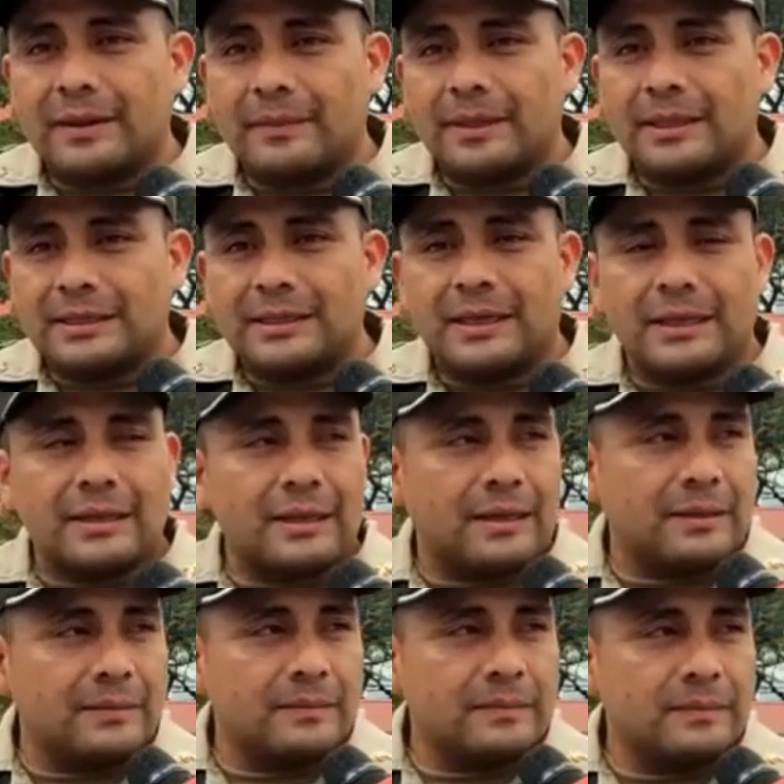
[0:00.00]
la amenaza letal.
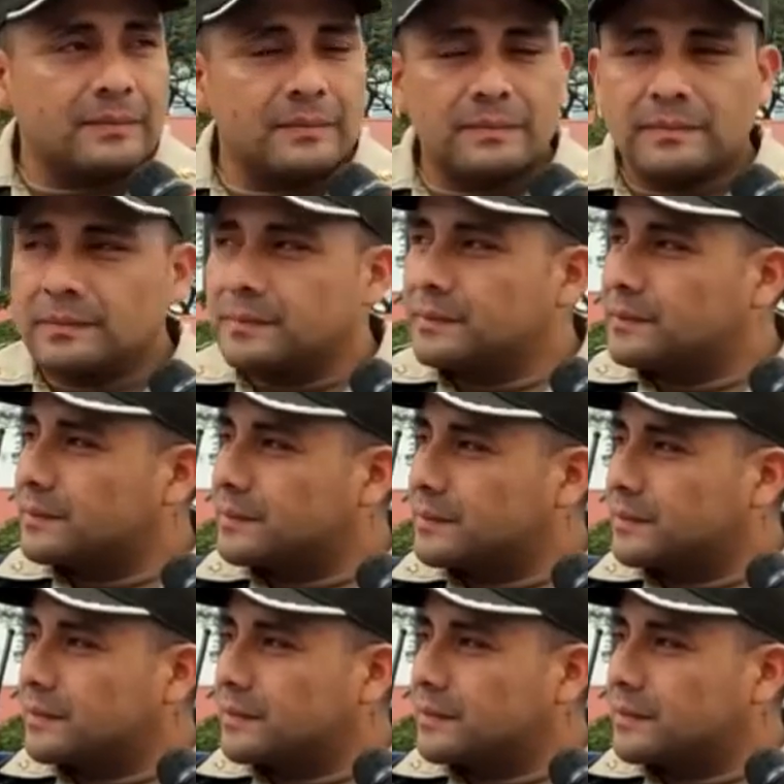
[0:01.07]
¿Cómo huye el otro sujeto?